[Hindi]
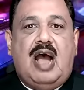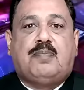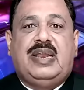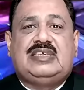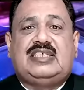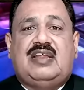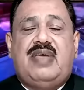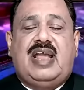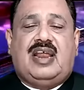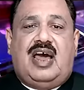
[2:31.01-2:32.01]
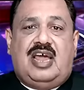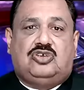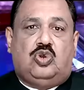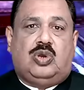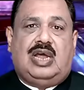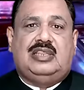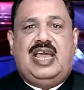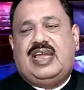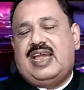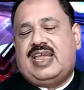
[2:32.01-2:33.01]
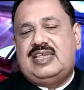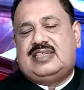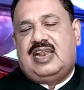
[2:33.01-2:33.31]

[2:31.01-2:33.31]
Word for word: अपने सर्वे कराना शुरू कर दिया है कि किस